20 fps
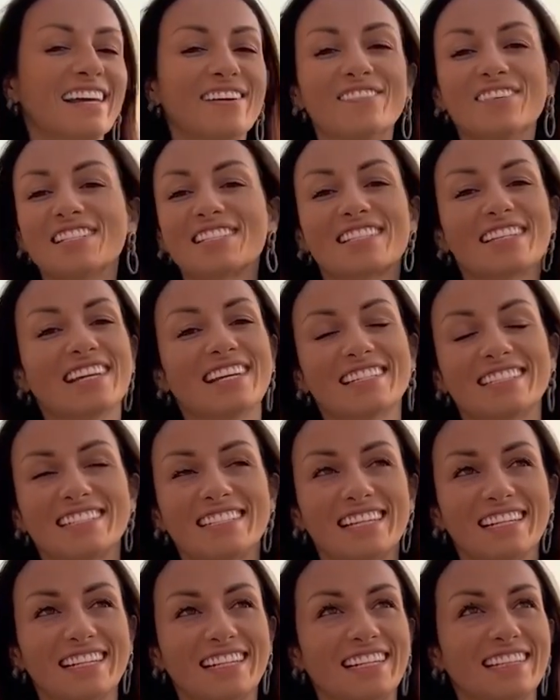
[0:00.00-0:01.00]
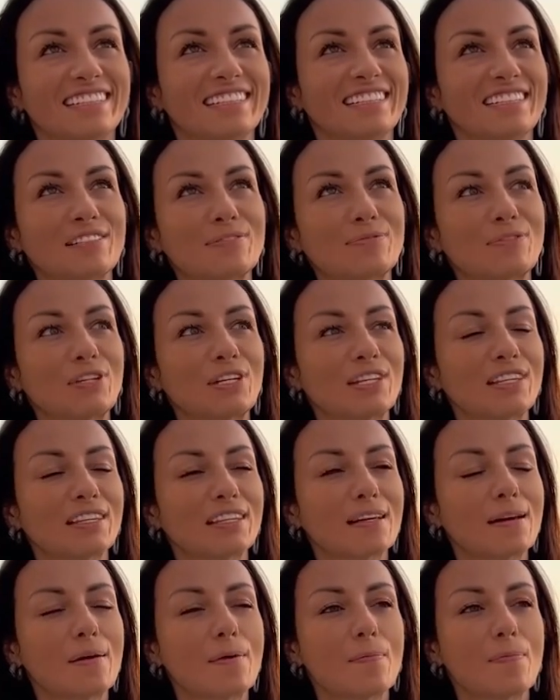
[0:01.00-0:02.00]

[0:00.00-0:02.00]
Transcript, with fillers: и мы с ней сделали этот ремонт,